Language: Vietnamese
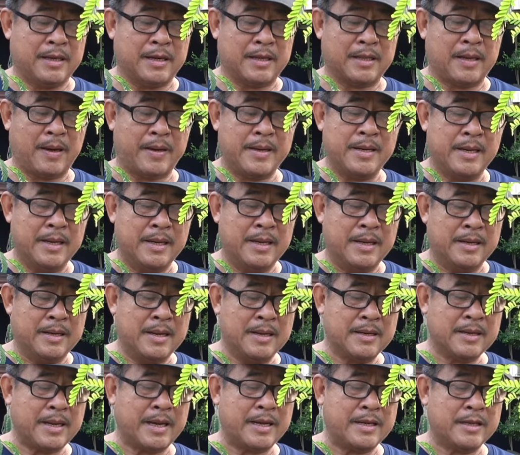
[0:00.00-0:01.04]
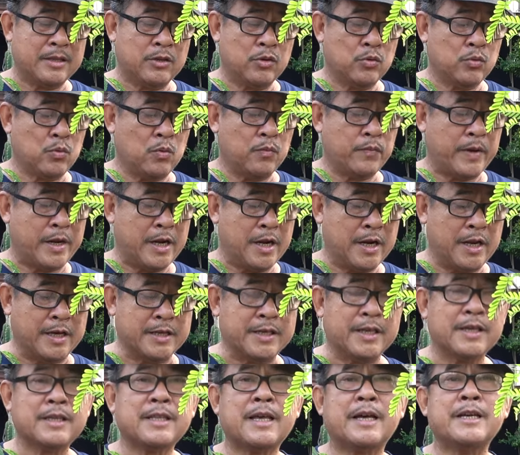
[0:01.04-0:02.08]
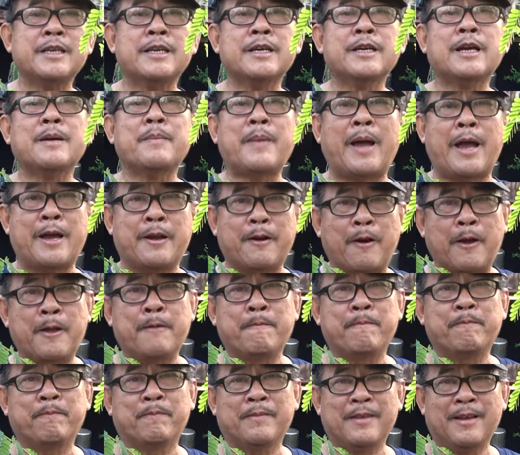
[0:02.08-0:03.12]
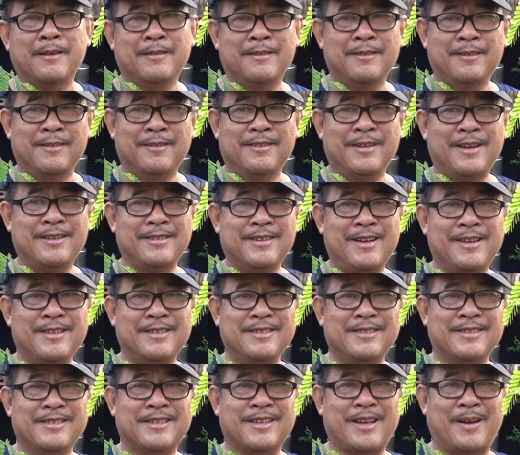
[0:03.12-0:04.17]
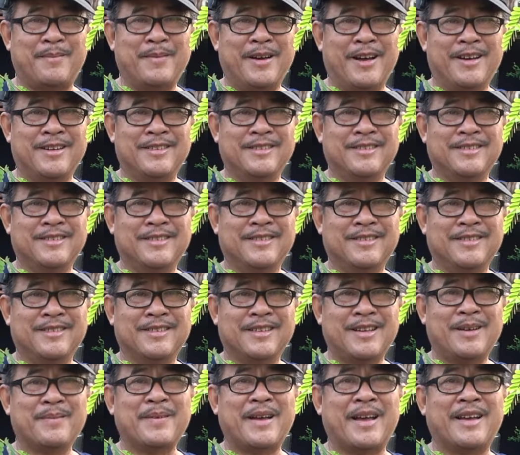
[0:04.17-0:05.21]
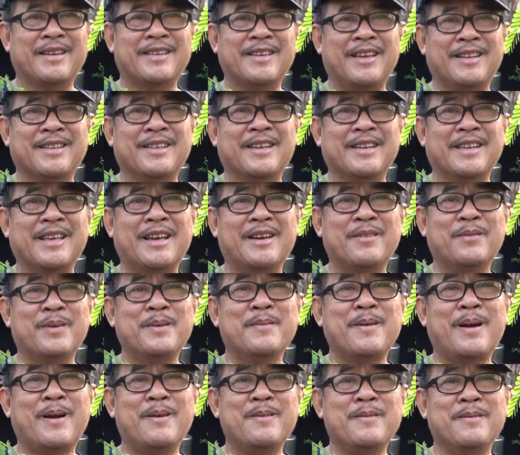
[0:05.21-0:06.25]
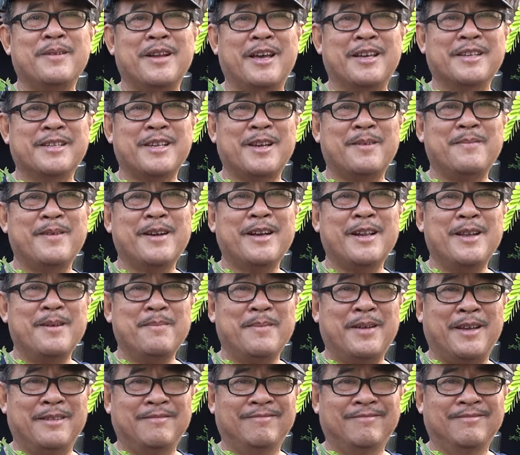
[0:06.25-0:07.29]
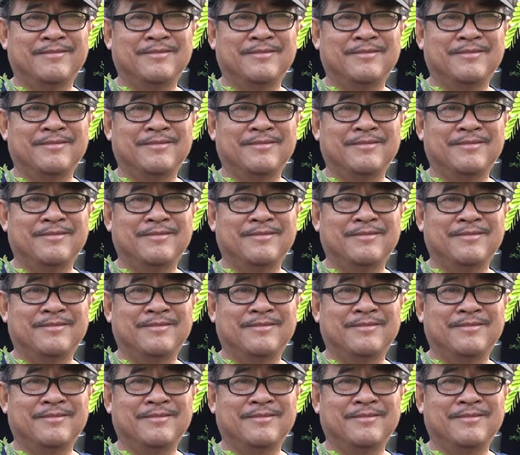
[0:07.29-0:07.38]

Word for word: À, thôi đến đây tôi cũng phải nói lời chia tay với các bạn rồi. Rất rất cảm ơn các bạn dành thời gian quý báu để xem cái clip này.